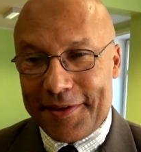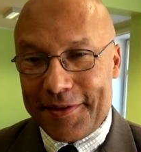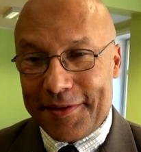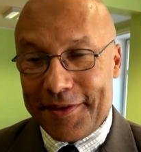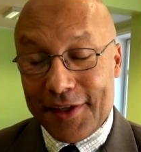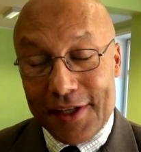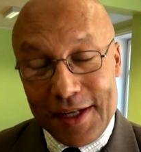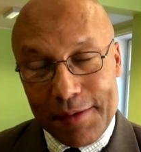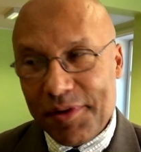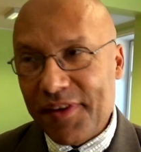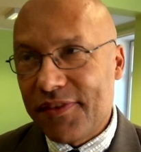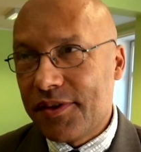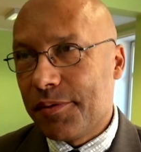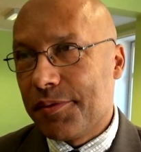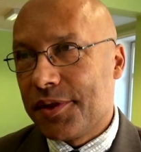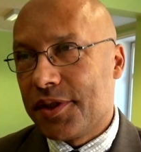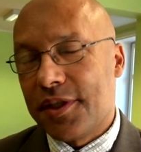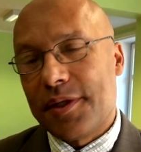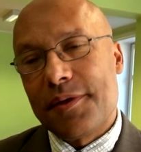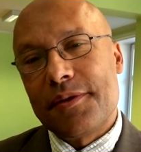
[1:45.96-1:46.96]
No i na pewno
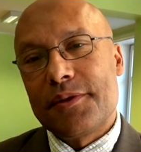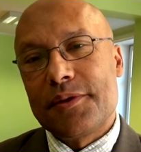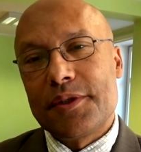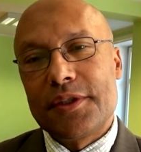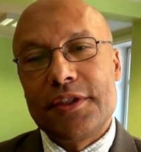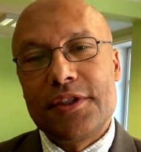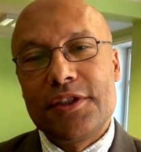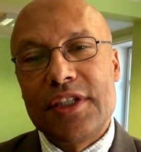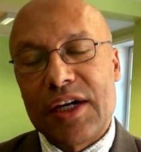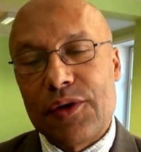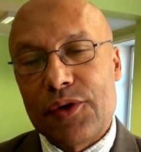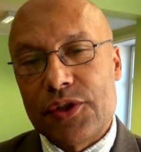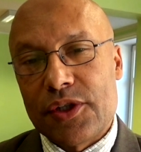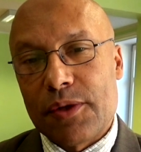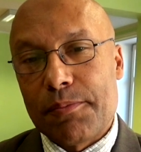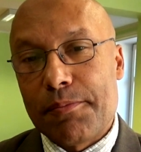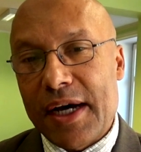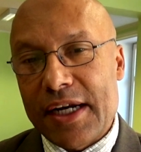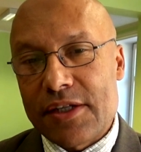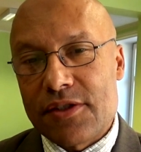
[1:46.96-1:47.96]
będzie działo się
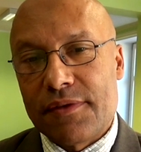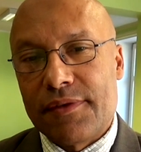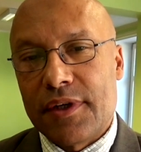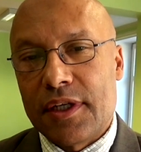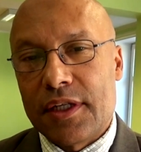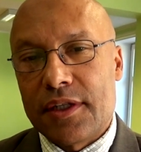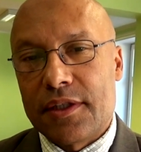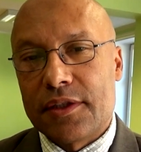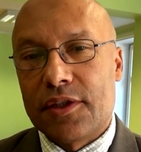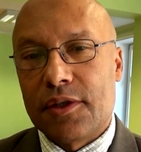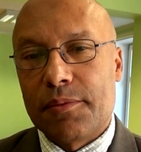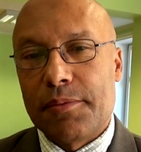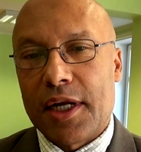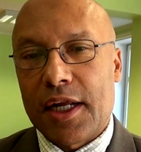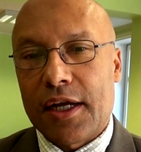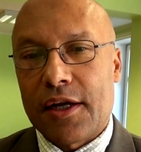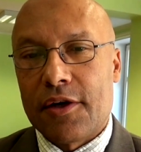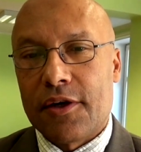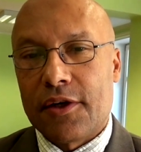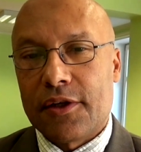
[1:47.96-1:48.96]
bardzo wiele
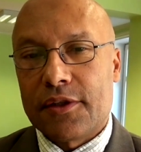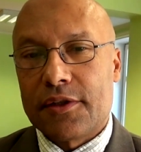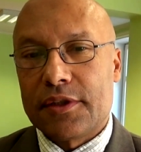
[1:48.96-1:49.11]
dobrego